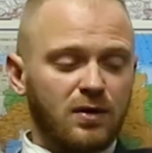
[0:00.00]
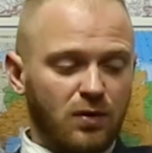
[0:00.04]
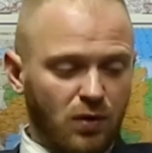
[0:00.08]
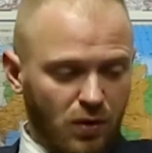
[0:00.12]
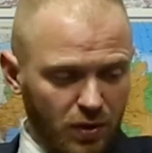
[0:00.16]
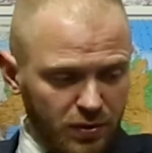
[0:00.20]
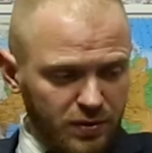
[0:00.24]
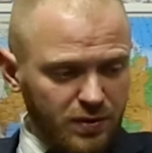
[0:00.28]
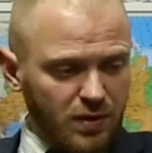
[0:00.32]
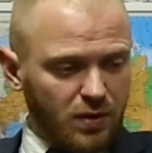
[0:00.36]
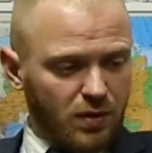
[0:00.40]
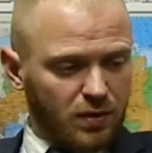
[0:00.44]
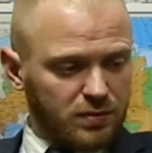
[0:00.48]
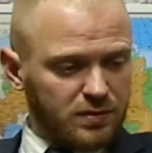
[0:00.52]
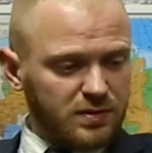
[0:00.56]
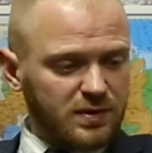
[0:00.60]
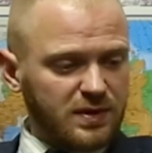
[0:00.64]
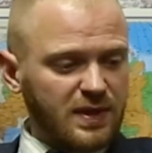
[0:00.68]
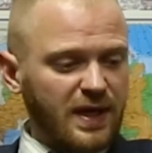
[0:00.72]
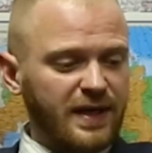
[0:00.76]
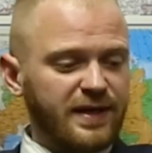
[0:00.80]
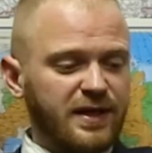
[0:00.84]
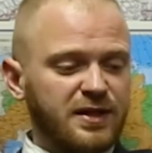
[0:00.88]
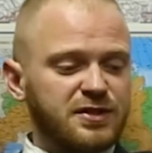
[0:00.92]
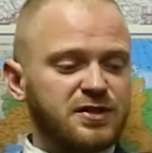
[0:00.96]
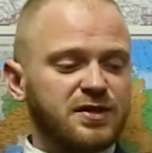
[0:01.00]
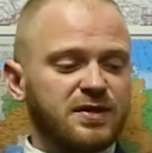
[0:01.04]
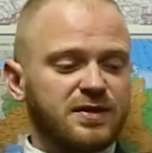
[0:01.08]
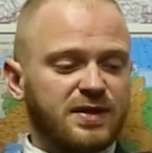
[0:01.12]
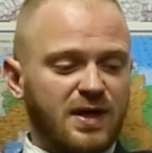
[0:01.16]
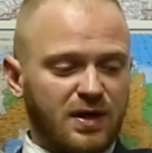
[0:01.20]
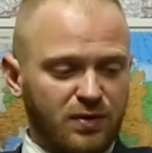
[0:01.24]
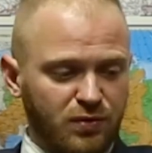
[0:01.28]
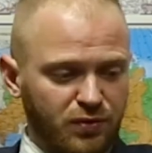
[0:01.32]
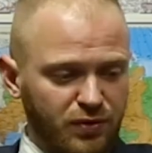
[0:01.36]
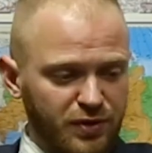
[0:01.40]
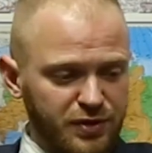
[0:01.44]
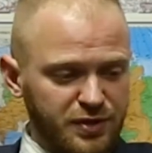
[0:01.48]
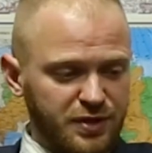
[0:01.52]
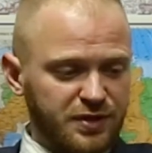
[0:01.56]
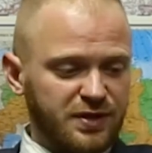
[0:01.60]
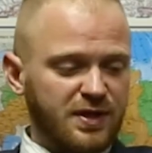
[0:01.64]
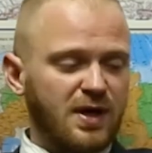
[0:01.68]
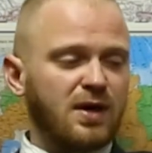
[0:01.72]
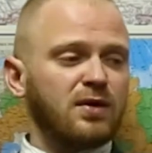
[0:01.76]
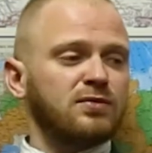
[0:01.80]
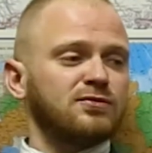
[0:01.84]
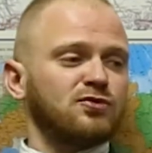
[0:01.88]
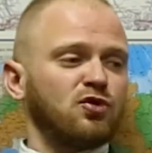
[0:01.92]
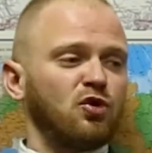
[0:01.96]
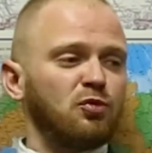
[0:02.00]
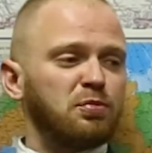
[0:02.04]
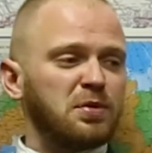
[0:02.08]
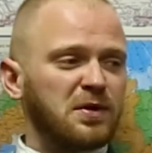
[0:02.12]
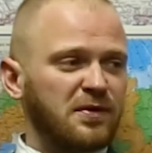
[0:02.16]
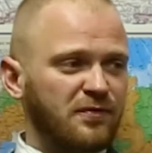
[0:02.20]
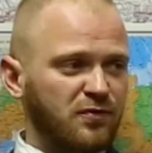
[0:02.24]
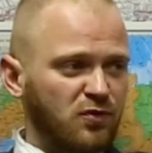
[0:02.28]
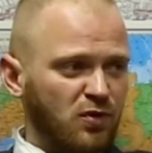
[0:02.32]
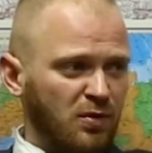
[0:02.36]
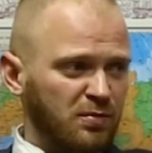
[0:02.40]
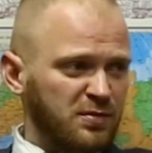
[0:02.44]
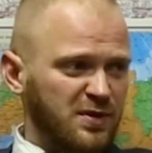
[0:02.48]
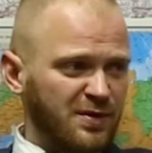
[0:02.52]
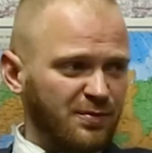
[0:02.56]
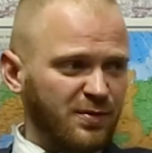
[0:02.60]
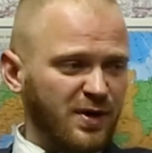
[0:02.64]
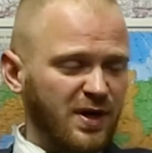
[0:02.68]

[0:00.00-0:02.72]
Он, он, конечно, такой же. Да, он куплен в каком-то